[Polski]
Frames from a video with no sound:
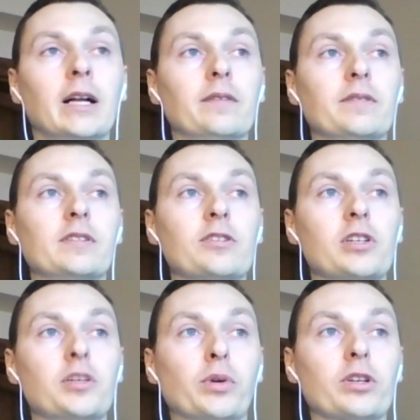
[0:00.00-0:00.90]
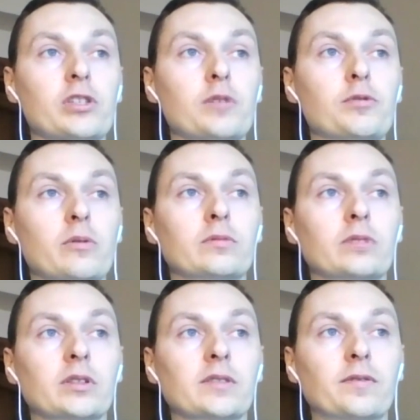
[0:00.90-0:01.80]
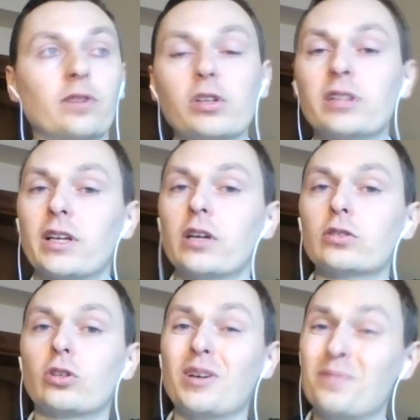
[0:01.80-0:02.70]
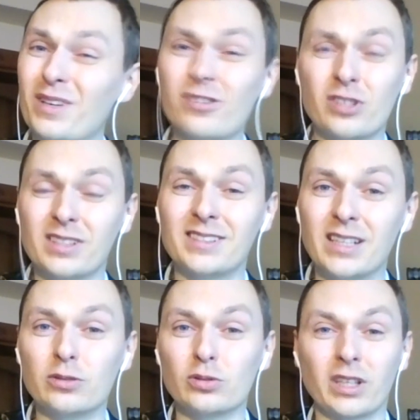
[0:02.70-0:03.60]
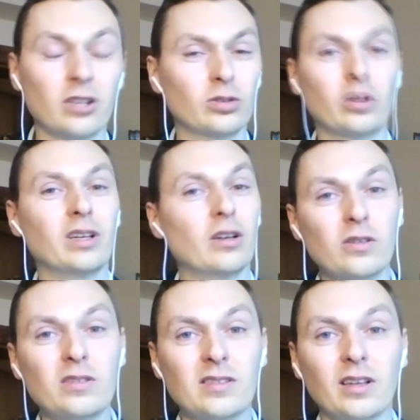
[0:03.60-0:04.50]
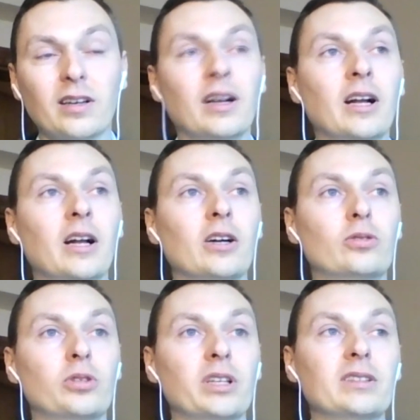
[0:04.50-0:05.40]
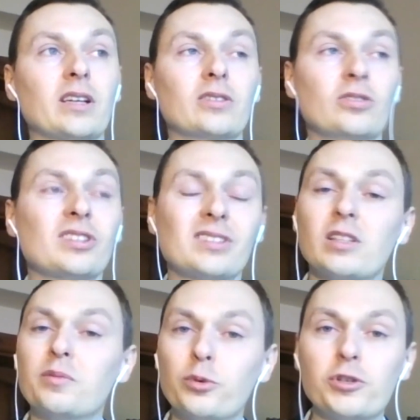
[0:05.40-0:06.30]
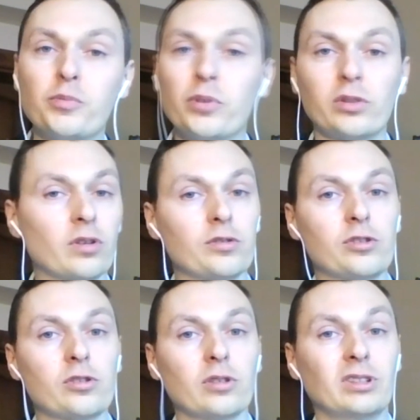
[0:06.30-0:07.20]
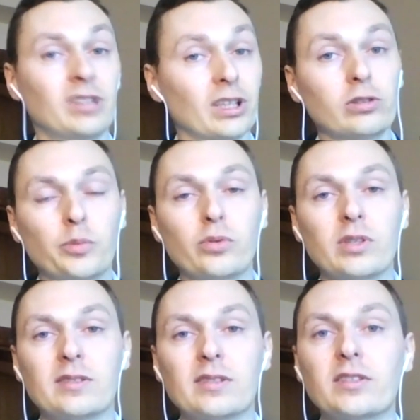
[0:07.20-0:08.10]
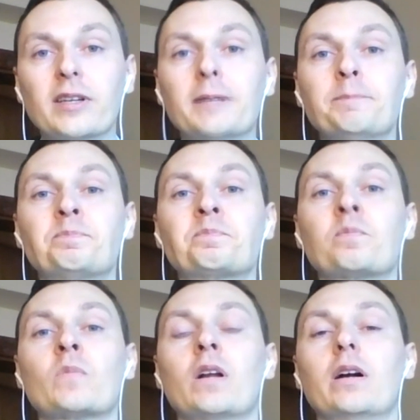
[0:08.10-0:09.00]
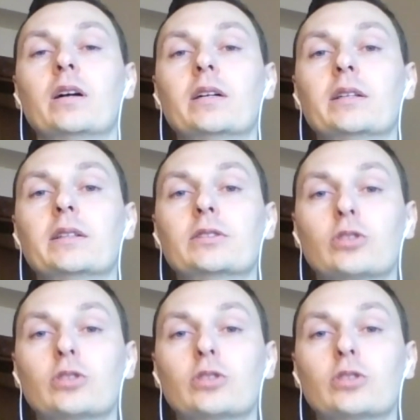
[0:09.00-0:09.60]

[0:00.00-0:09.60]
Więc jeżeli pokażemy się e, w roli takiego trochę męża stanu, takiego trochę ojca, który jednak no niestety musi podjąć e, tego typu decyzje, e, no